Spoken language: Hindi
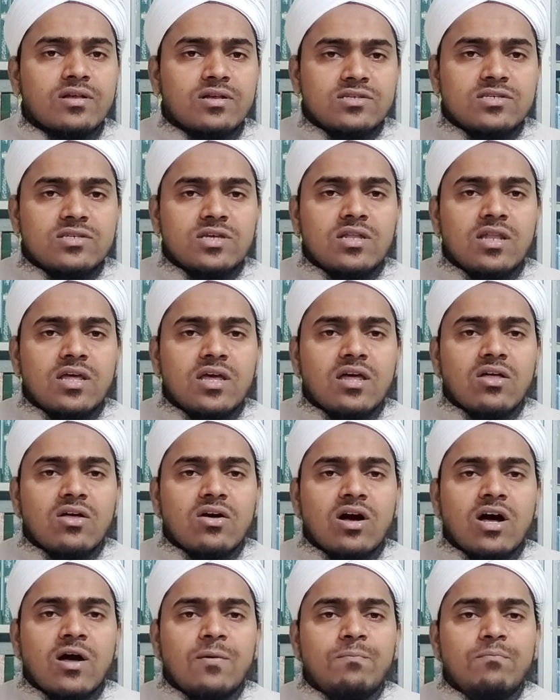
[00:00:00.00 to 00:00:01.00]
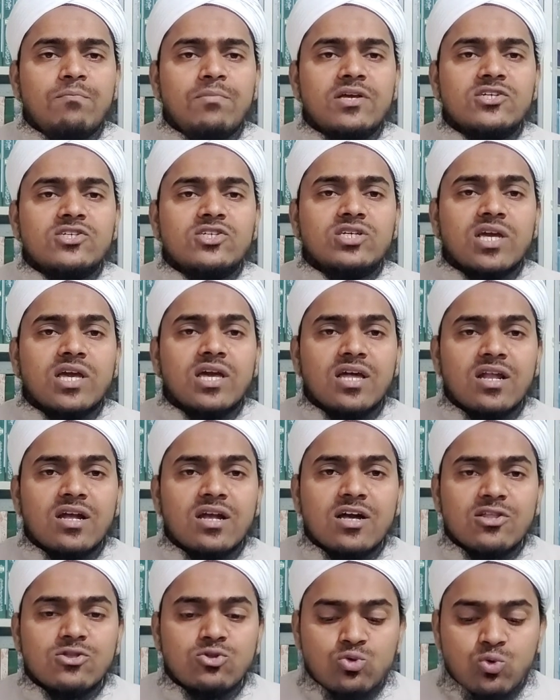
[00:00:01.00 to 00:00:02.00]
किसी ने ख्वाब में शेर
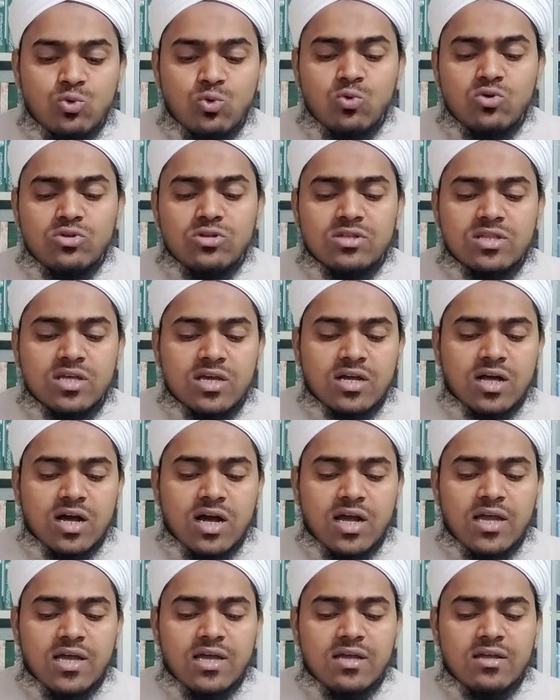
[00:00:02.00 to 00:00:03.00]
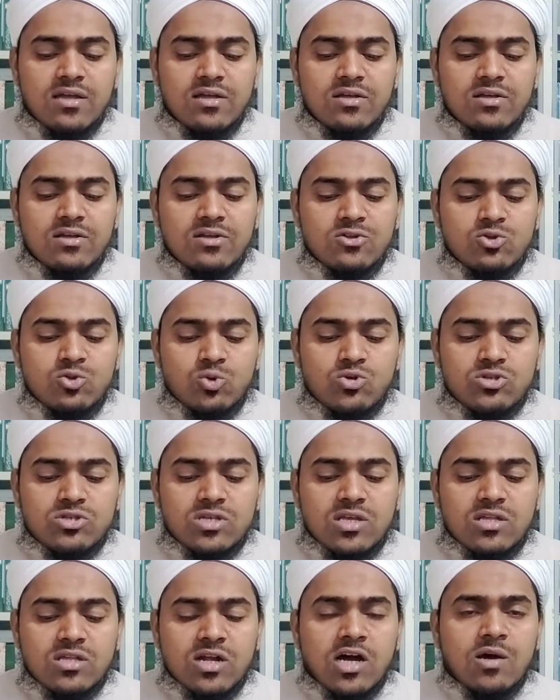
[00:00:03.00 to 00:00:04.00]
का दूध देखा है तो
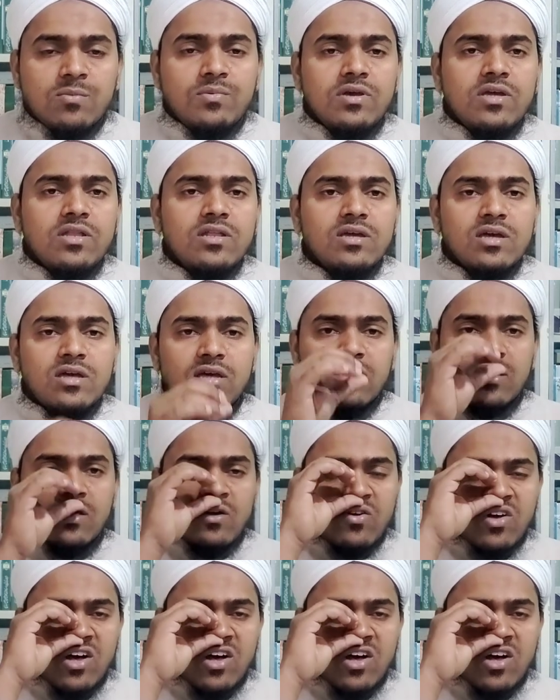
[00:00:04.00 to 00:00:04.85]
उसकी ताबीर ये है कि